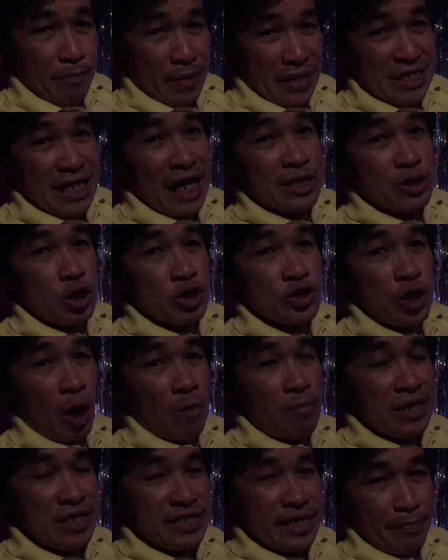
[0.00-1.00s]
ประชาชน
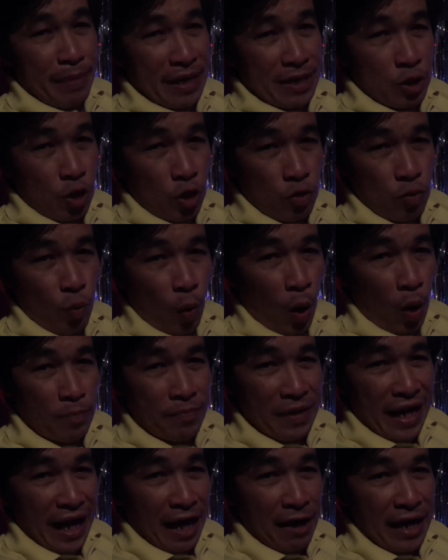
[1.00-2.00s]
27,000 คนโหวต
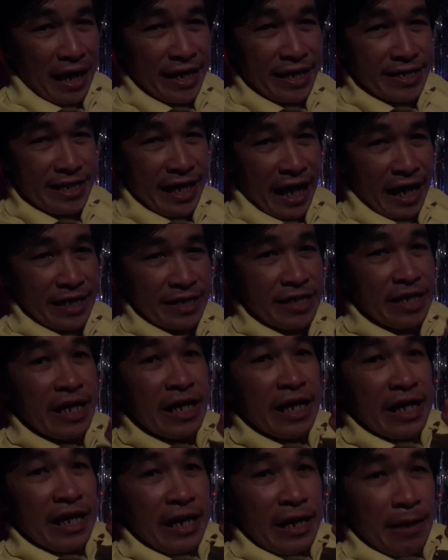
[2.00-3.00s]
ไปแล้วให้คะแนน
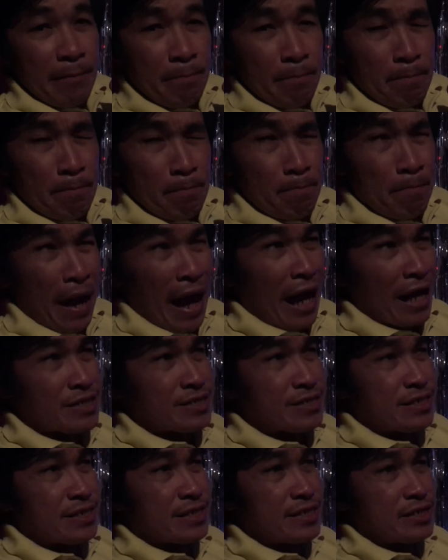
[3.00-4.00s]
8
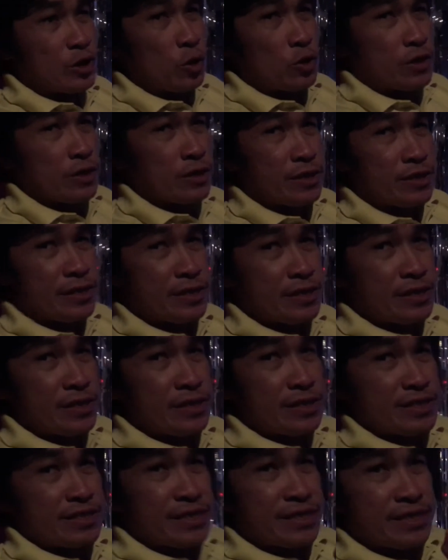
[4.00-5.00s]
ด
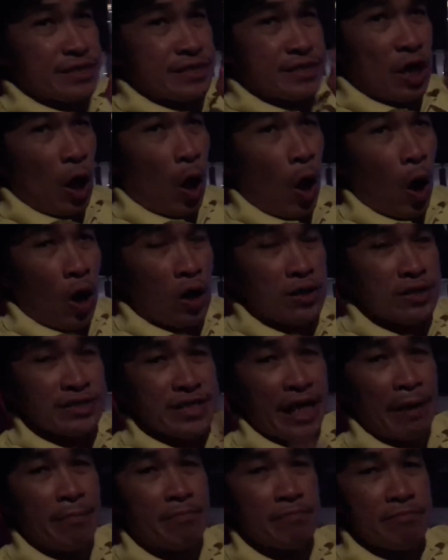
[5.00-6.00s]
2
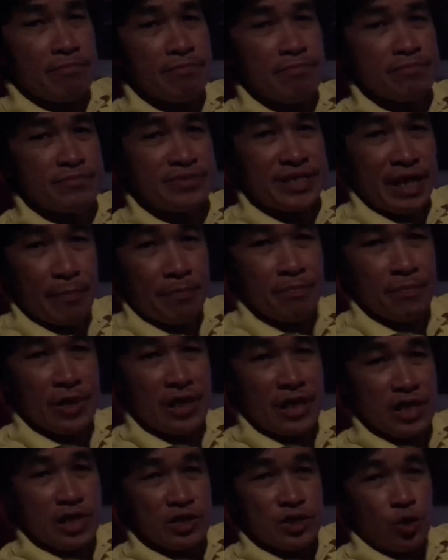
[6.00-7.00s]
เต็ม
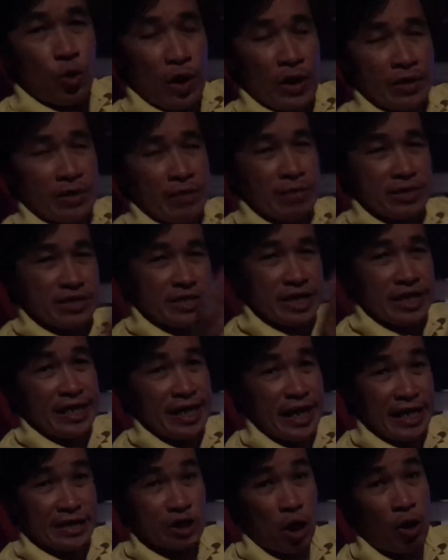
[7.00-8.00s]
10 ส่วนเฉ
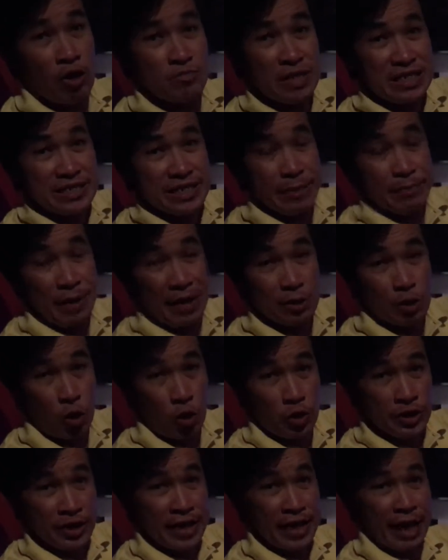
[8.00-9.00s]
ลี่ย 27,000 ค
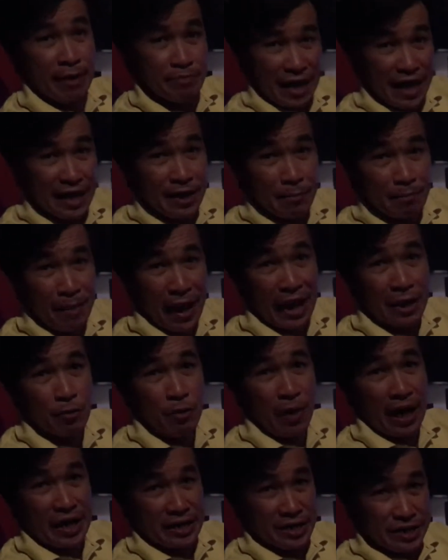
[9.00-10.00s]
นนะครับได้ตั้งแปก
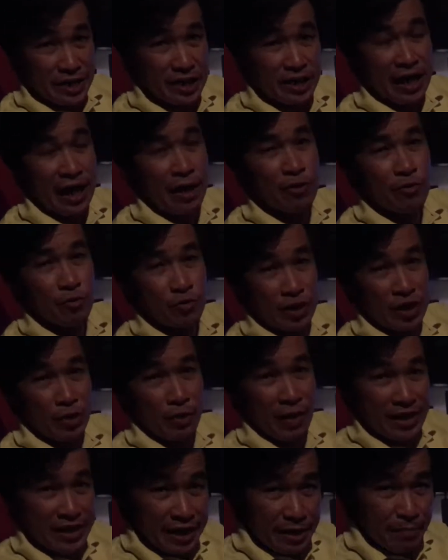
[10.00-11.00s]
ว่านี่ถือว่าถือ
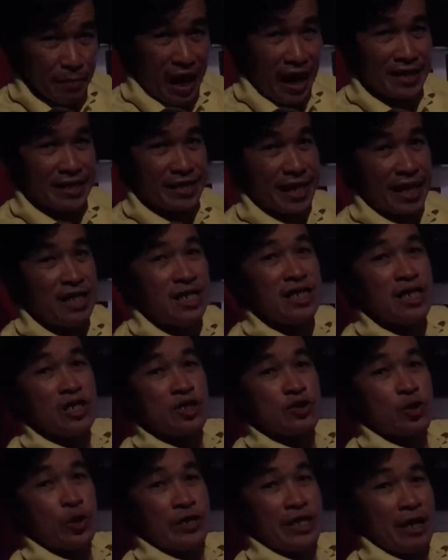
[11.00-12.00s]
ว่าดีมากเลยนะ
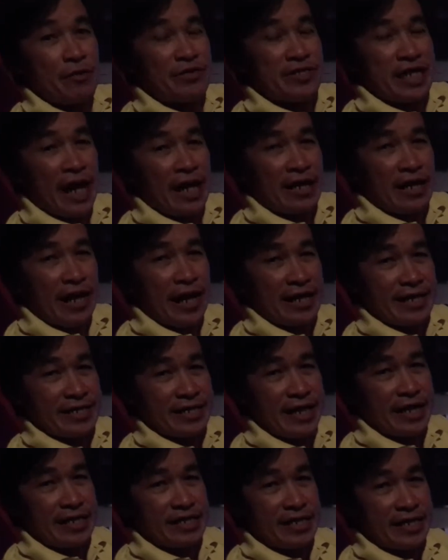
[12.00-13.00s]
ส่วนนักวิจารณ์ก็ให้คะ
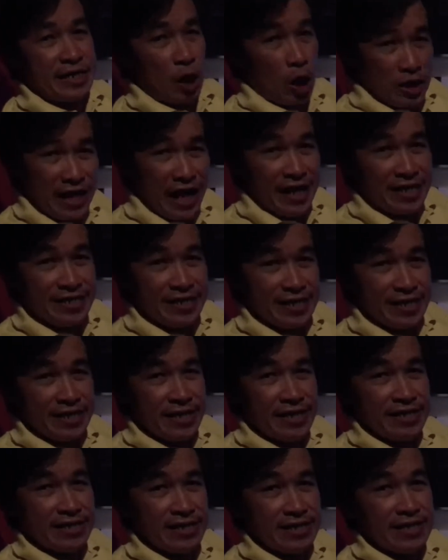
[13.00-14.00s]
แนนที่ค่อนข้างดี
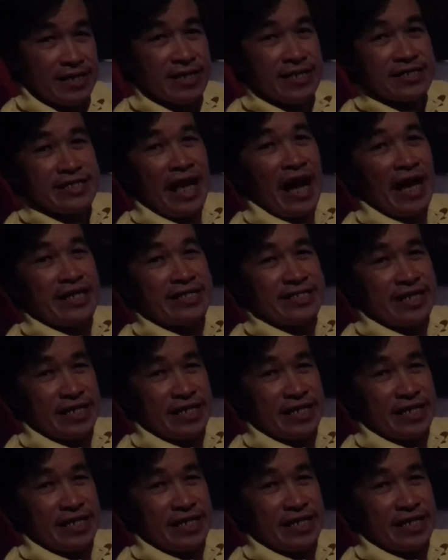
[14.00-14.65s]
ก็คือได้